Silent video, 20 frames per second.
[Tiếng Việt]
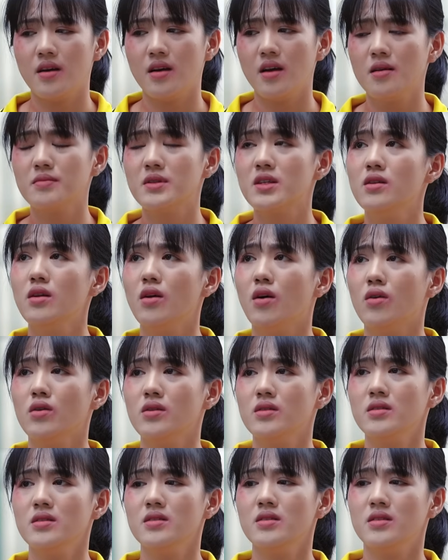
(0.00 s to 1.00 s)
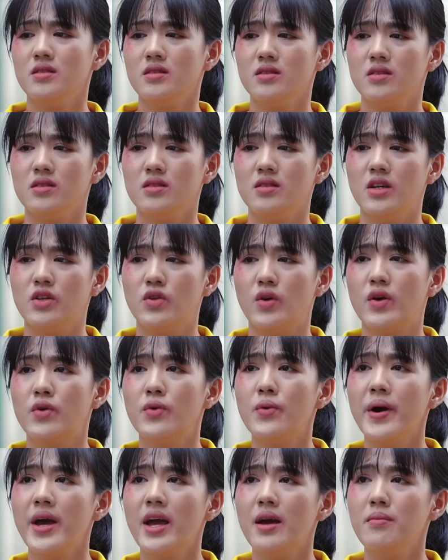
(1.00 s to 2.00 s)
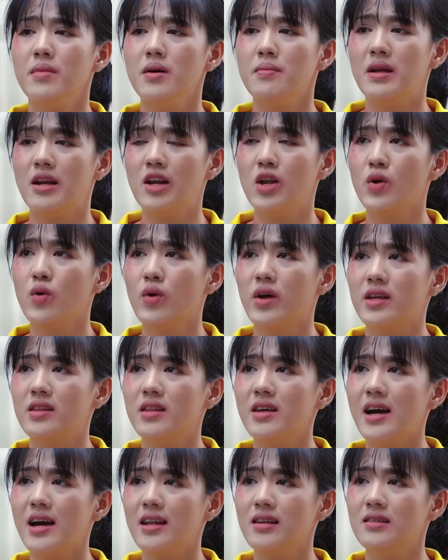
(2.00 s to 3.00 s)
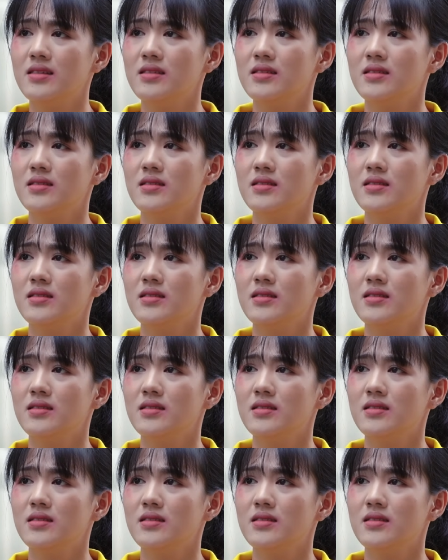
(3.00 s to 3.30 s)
Em xin lỗi vì chuyện của em á, mình liên lụy tới anh.